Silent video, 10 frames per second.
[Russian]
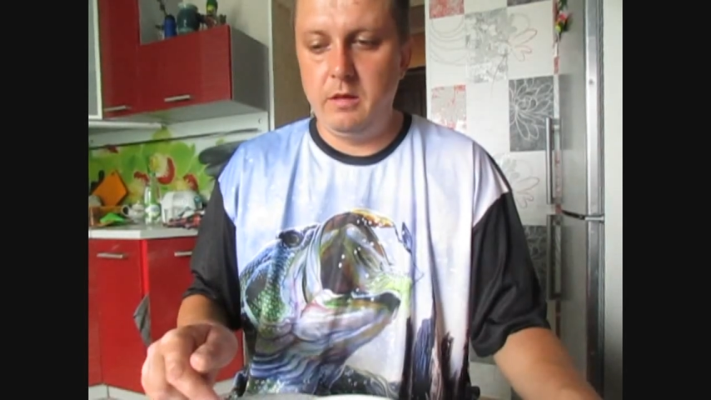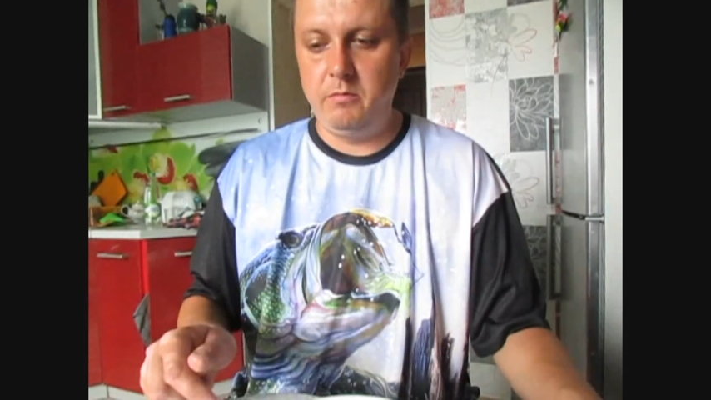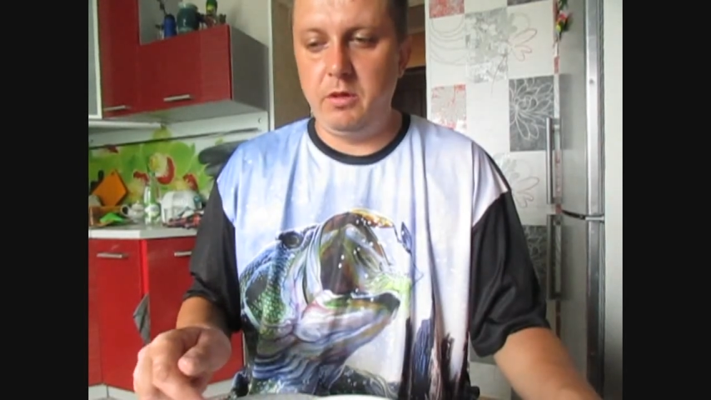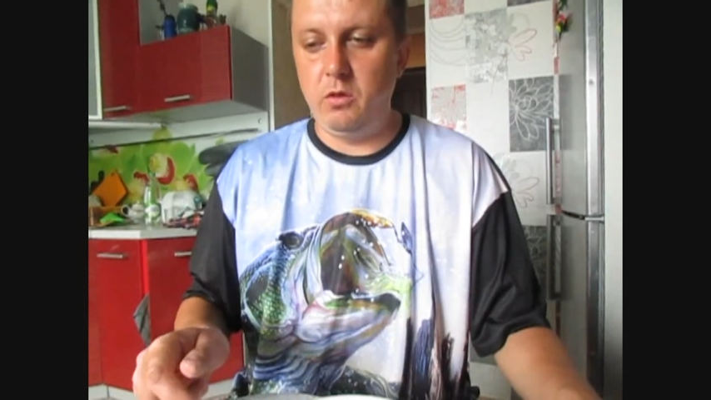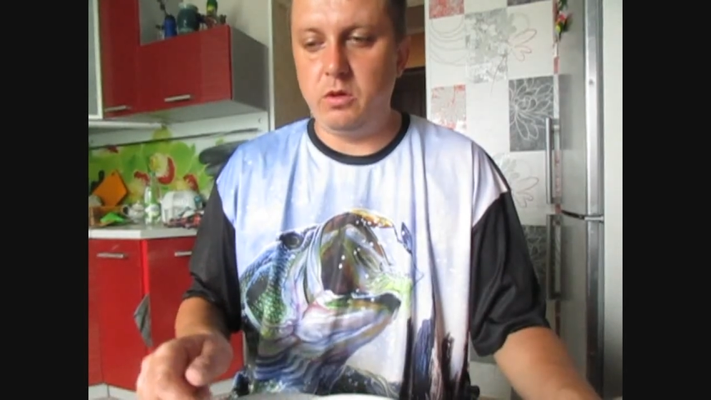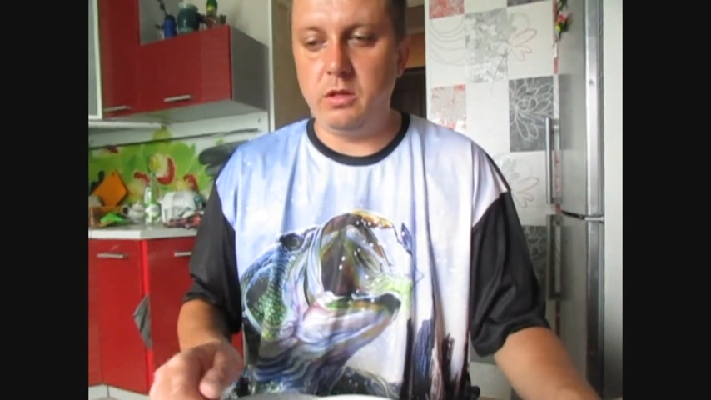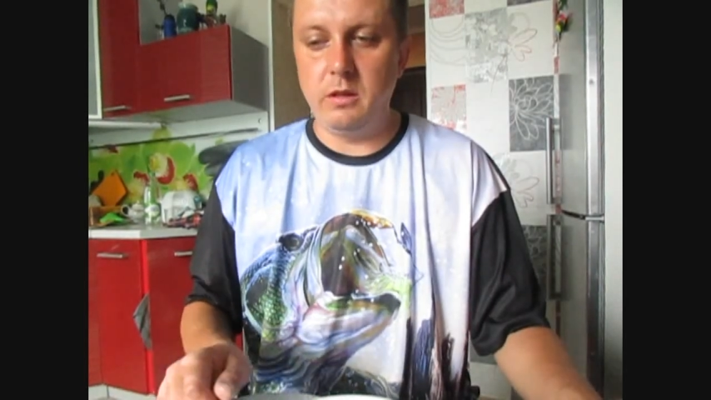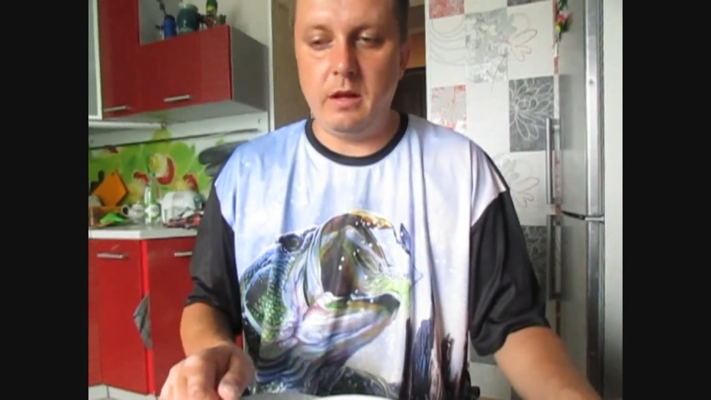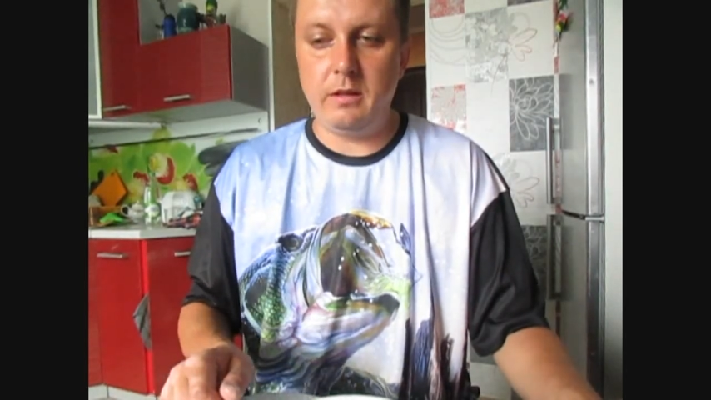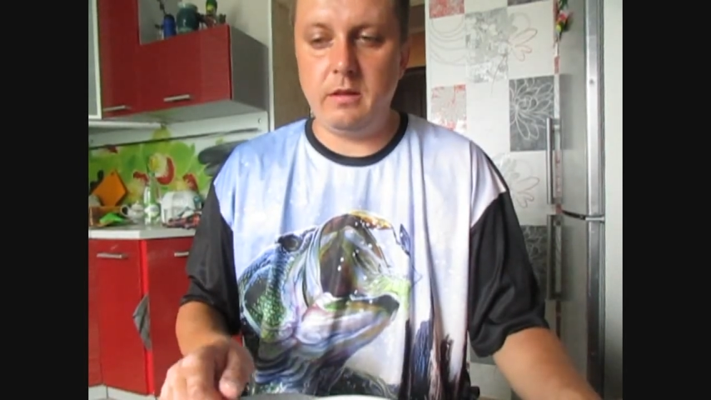белок не
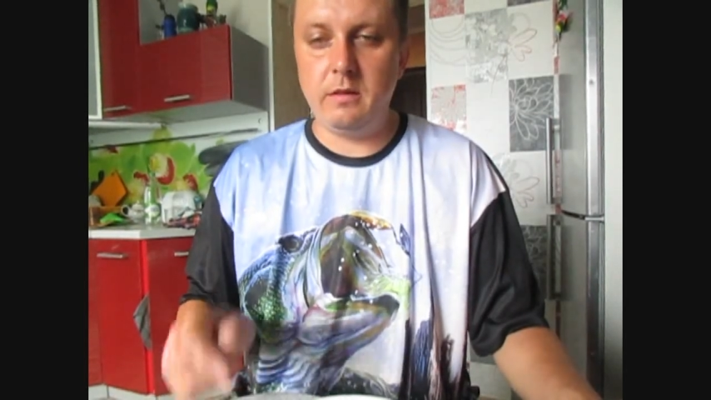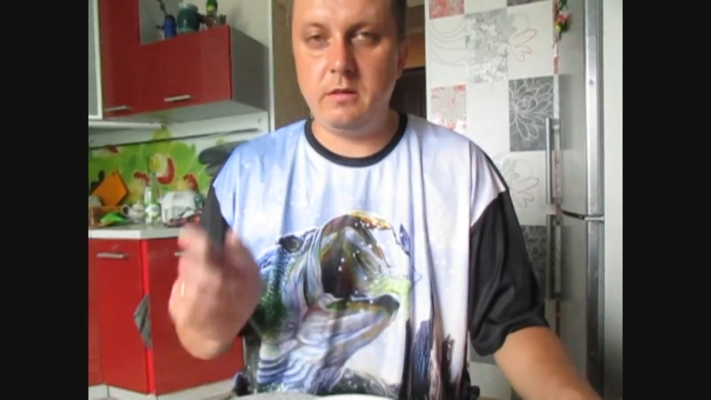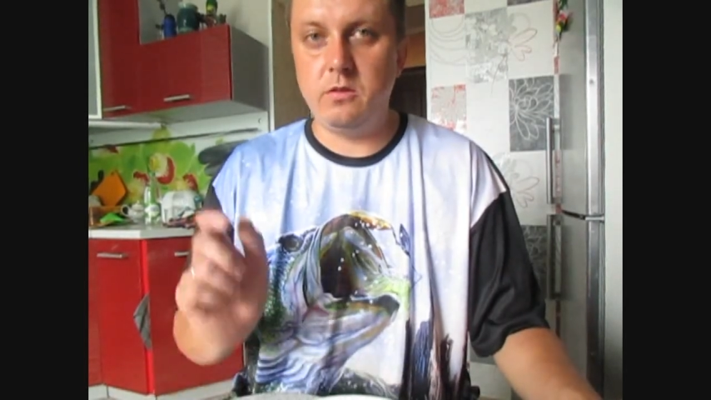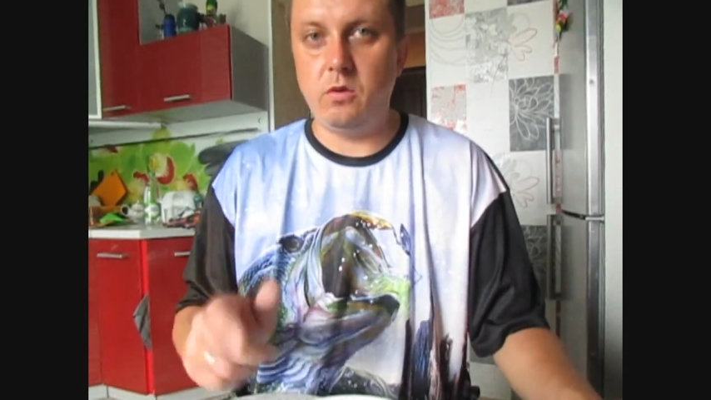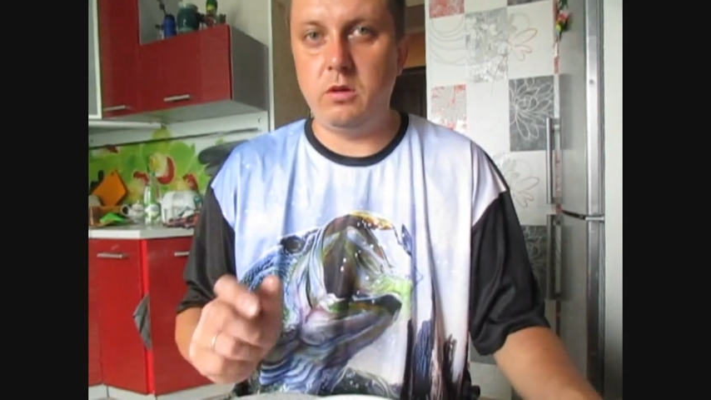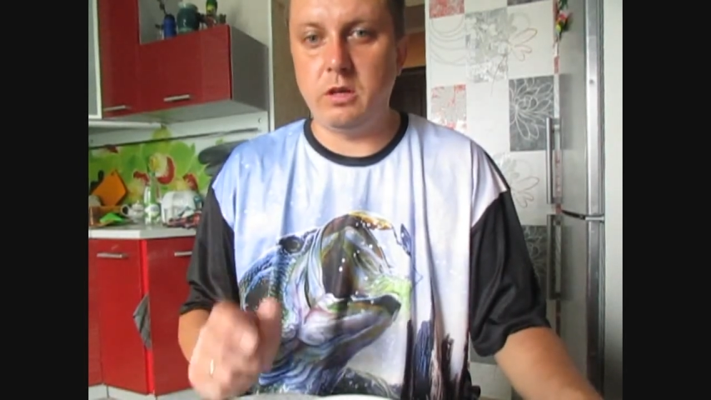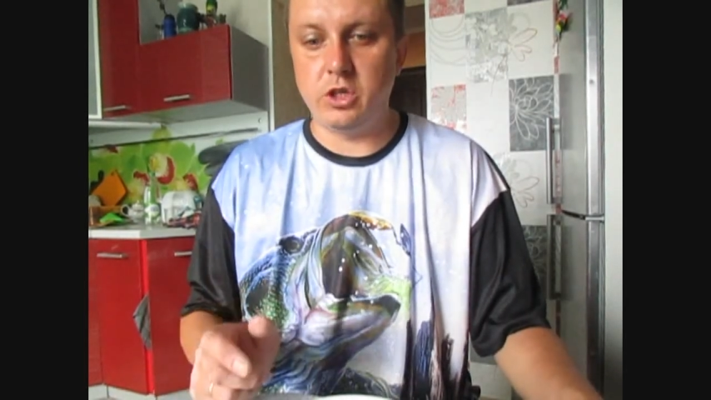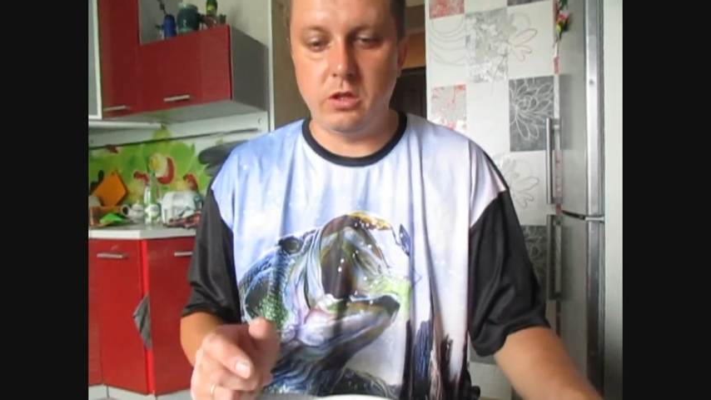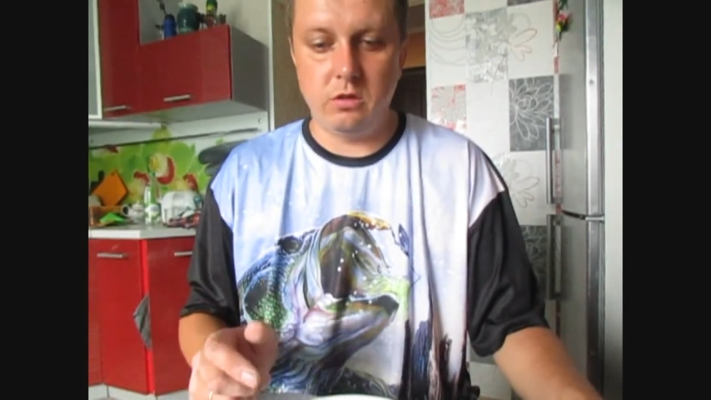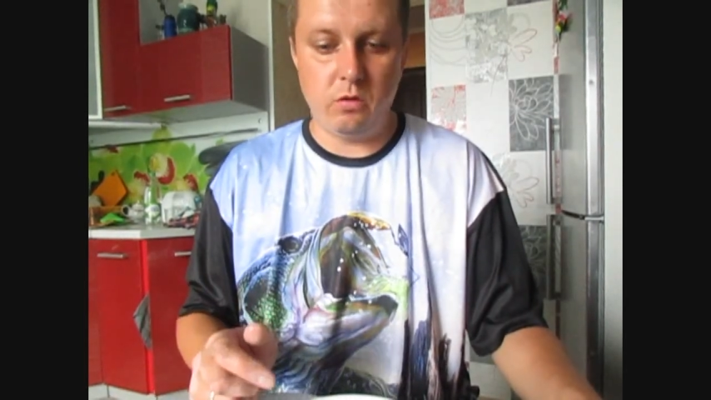надо, только
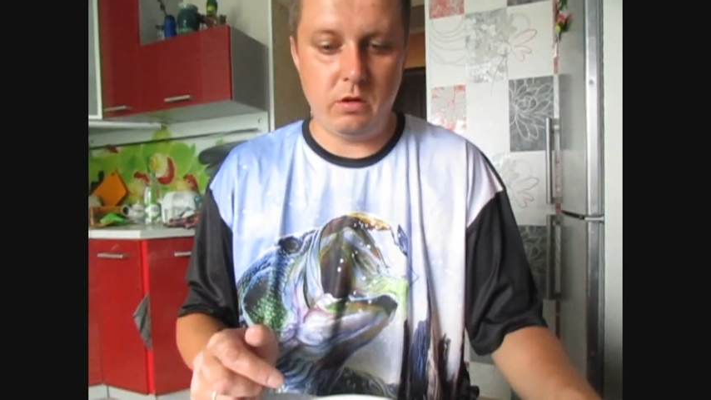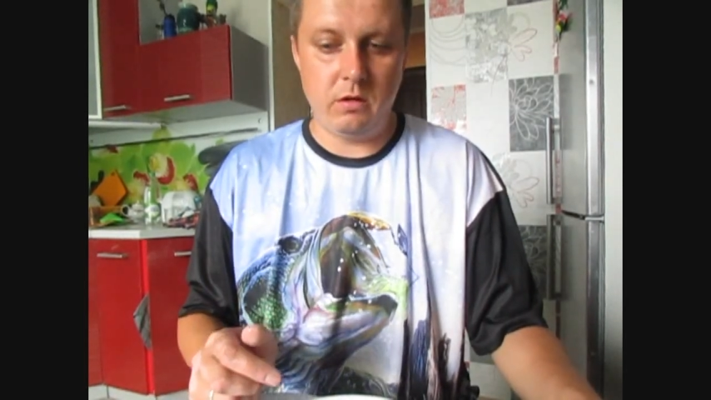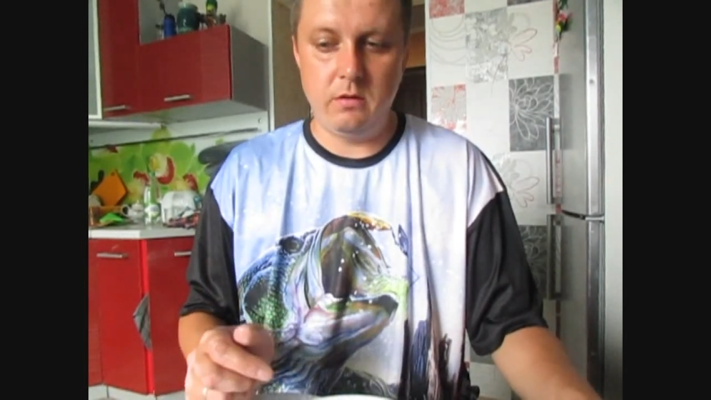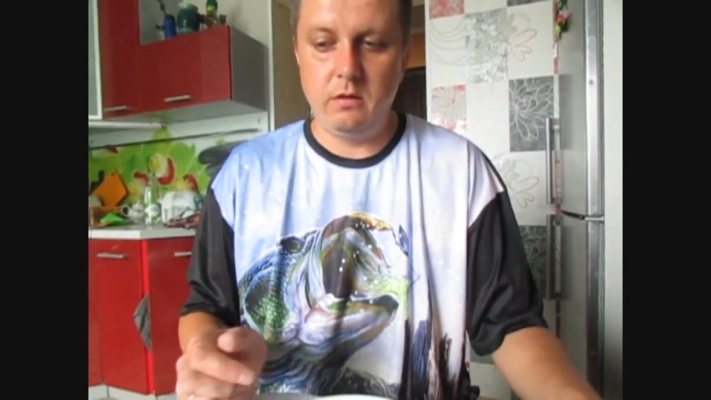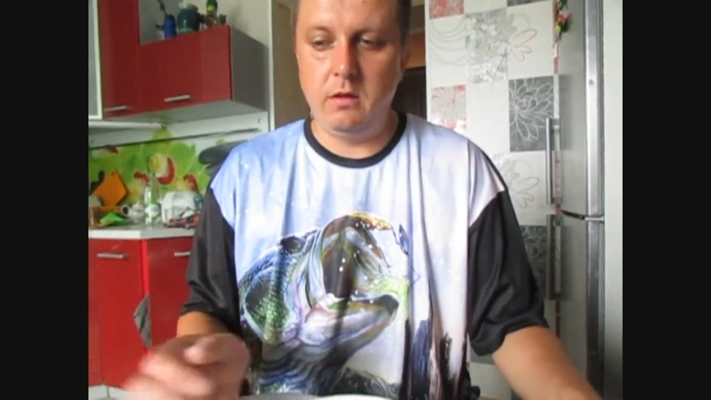желток.